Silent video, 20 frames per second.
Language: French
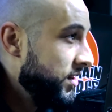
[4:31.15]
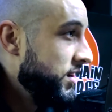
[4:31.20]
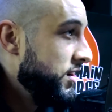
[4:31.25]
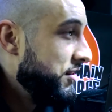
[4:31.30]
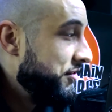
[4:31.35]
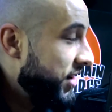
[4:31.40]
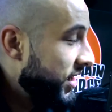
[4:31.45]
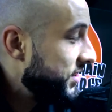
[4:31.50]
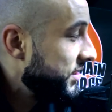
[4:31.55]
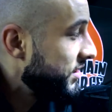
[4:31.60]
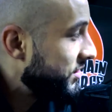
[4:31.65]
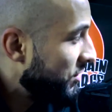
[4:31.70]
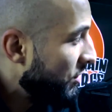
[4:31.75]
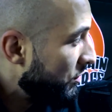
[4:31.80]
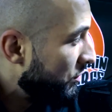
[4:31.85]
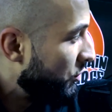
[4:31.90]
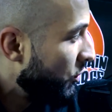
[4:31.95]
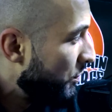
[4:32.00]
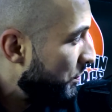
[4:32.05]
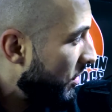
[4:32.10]
Ah, fait que c'est ça.
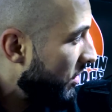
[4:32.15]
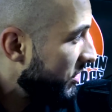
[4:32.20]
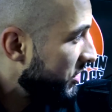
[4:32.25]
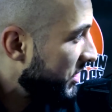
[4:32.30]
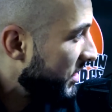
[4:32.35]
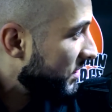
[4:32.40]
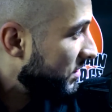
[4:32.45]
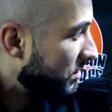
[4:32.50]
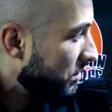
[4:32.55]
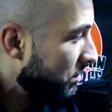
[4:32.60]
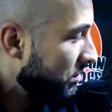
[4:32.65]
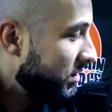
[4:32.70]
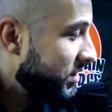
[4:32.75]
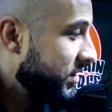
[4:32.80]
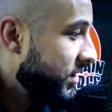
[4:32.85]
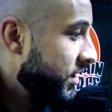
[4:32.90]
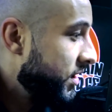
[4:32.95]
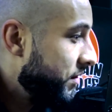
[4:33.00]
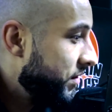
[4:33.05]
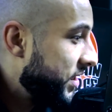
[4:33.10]
deux projets Sauce,
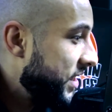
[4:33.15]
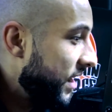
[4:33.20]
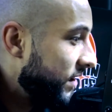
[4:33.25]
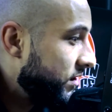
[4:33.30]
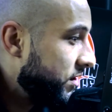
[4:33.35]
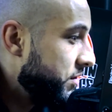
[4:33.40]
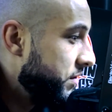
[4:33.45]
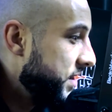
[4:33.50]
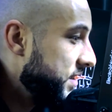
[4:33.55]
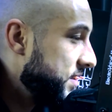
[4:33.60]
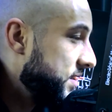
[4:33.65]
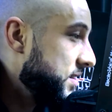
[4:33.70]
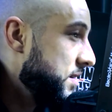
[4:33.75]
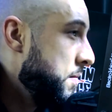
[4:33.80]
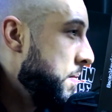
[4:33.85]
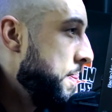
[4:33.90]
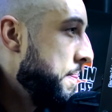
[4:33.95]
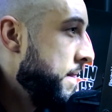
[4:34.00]
quatre Chris,